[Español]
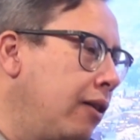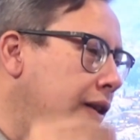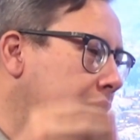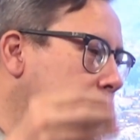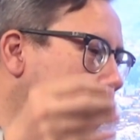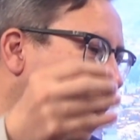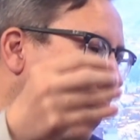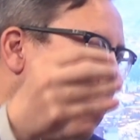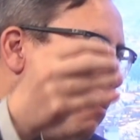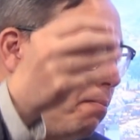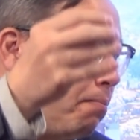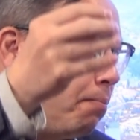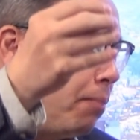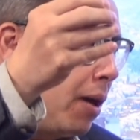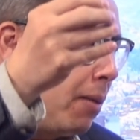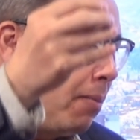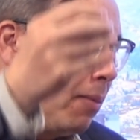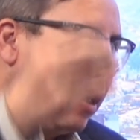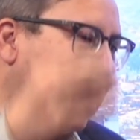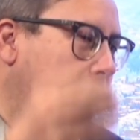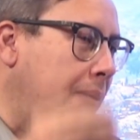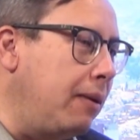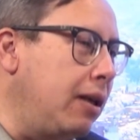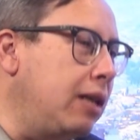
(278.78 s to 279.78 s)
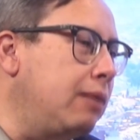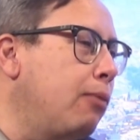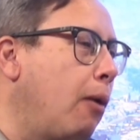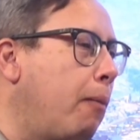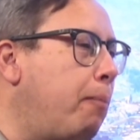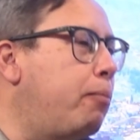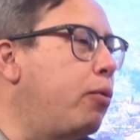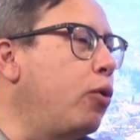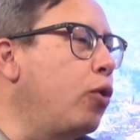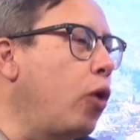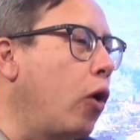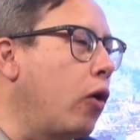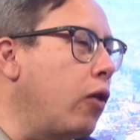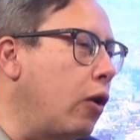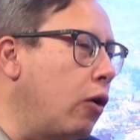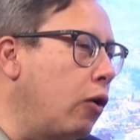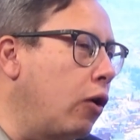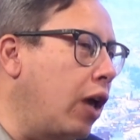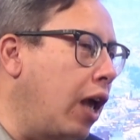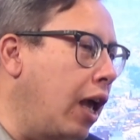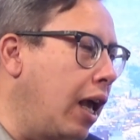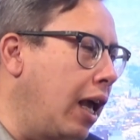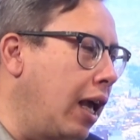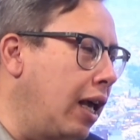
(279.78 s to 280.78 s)
desde el primitivismo puro de
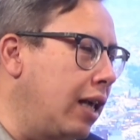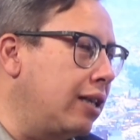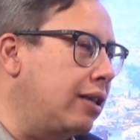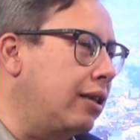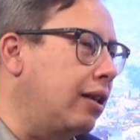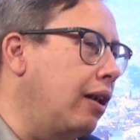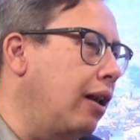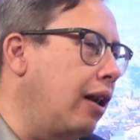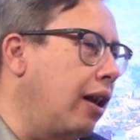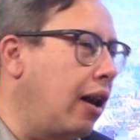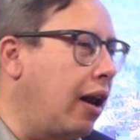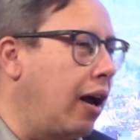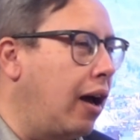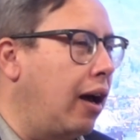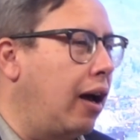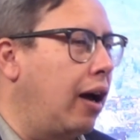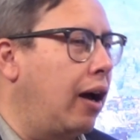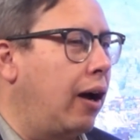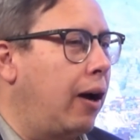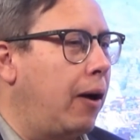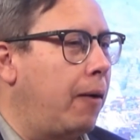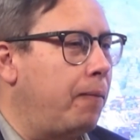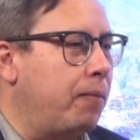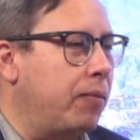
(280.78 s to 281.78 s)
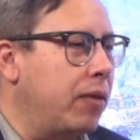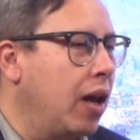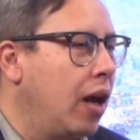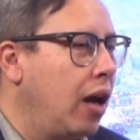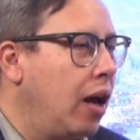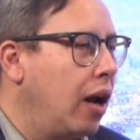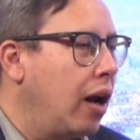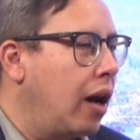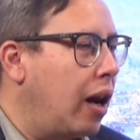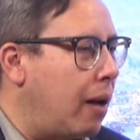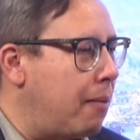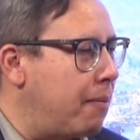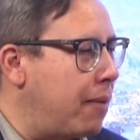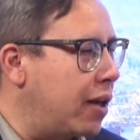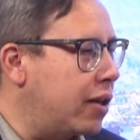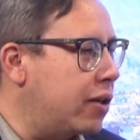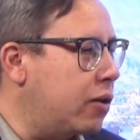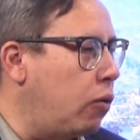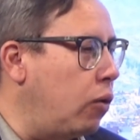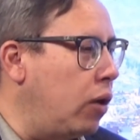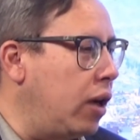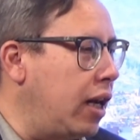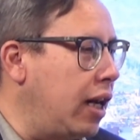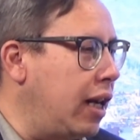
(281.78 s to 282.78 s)
lo que es la,
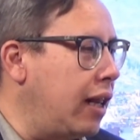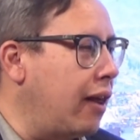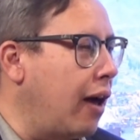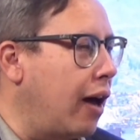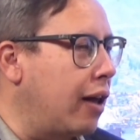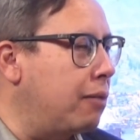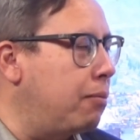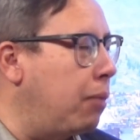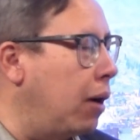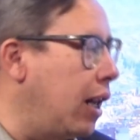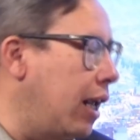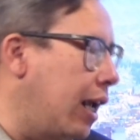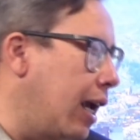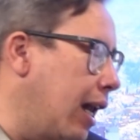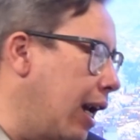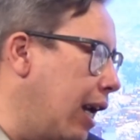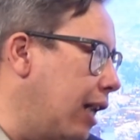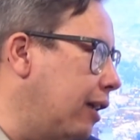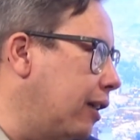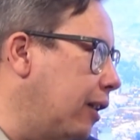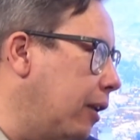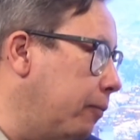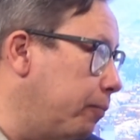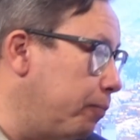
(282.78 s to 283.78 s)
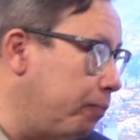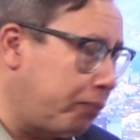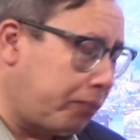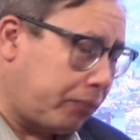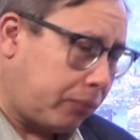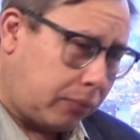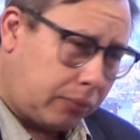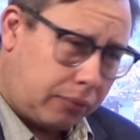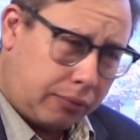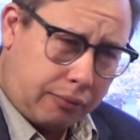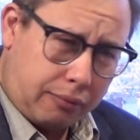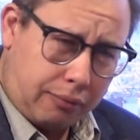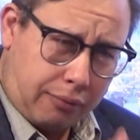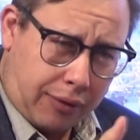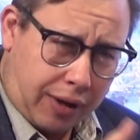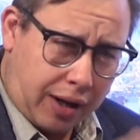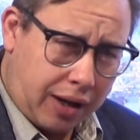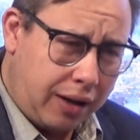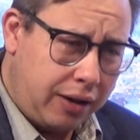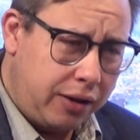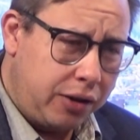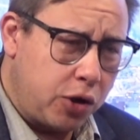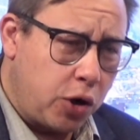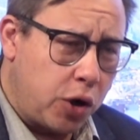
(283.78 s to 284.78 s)
masculinidad beligerante.
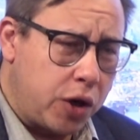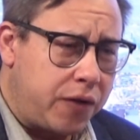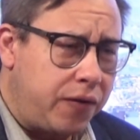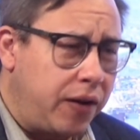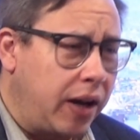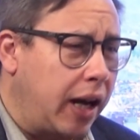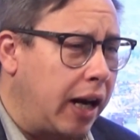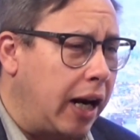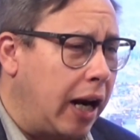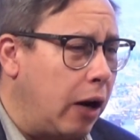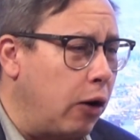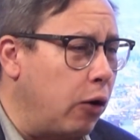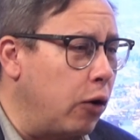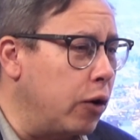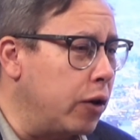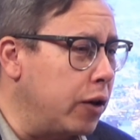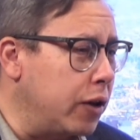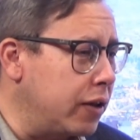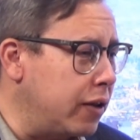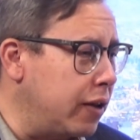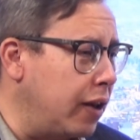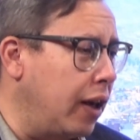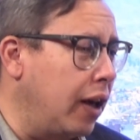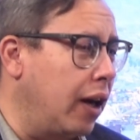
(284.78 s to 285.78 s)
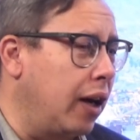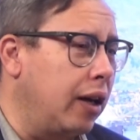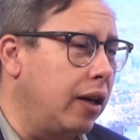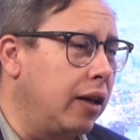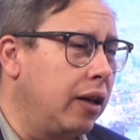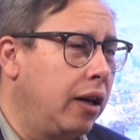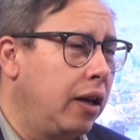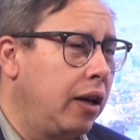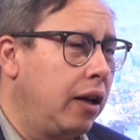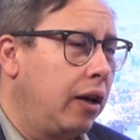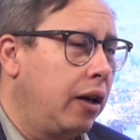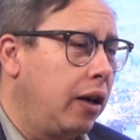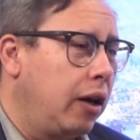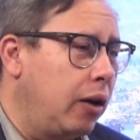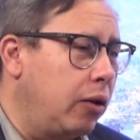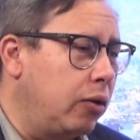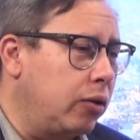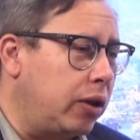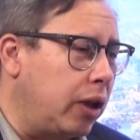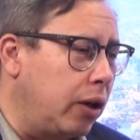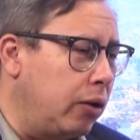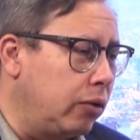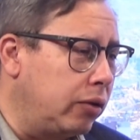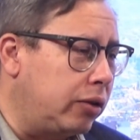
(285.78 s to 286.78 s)
George Vigarello lo decía,
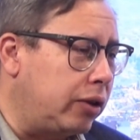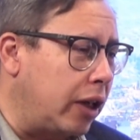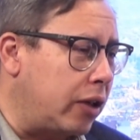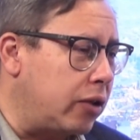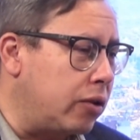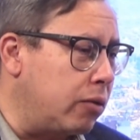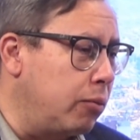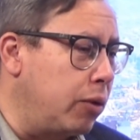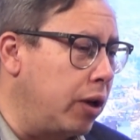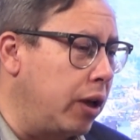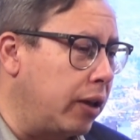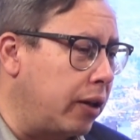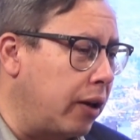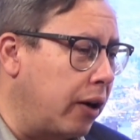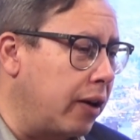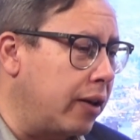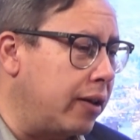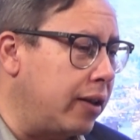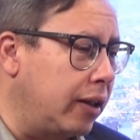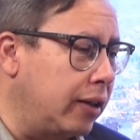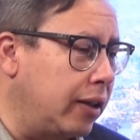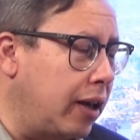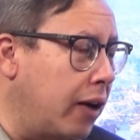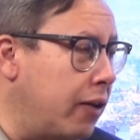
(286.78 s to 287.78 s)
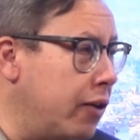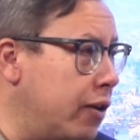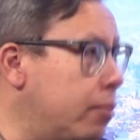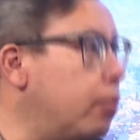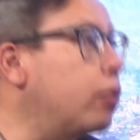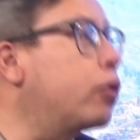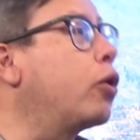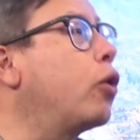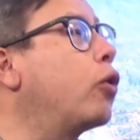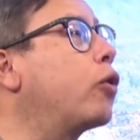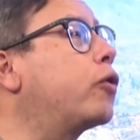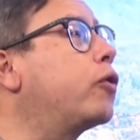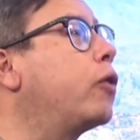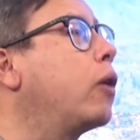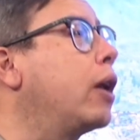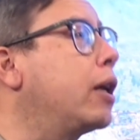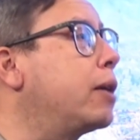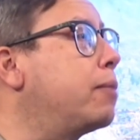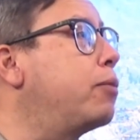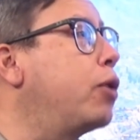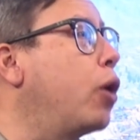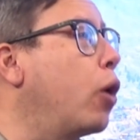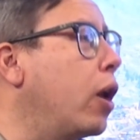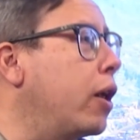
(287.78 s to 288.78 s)
tiene un texto muy interesante al respecto de lo que son
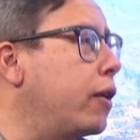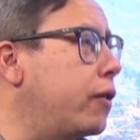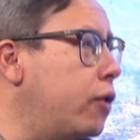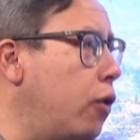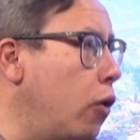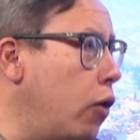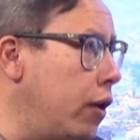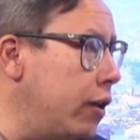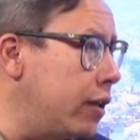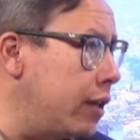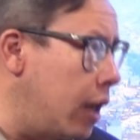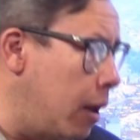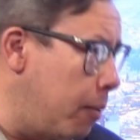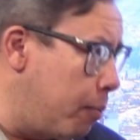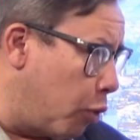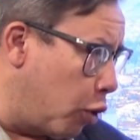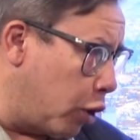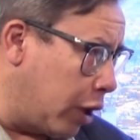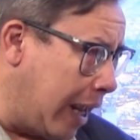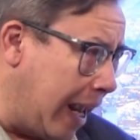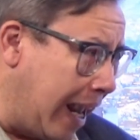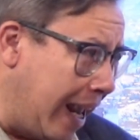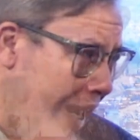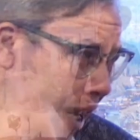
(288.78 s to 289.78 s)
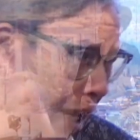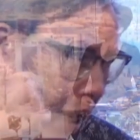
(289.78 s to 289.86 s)
las violaciones y por qué